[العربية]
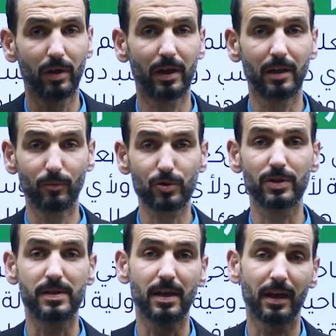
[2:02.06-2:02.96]
والمرشد
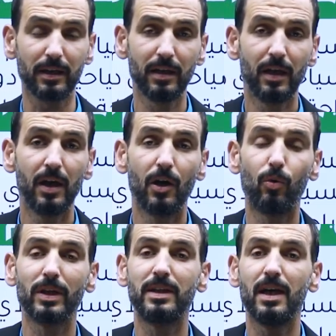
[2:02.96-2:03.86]
السياحي
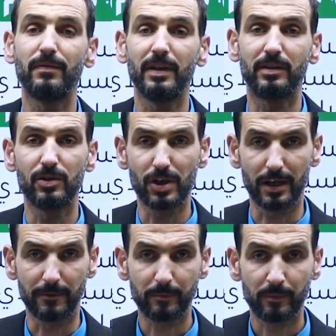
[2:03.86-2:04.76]
هو الدافع التجاري.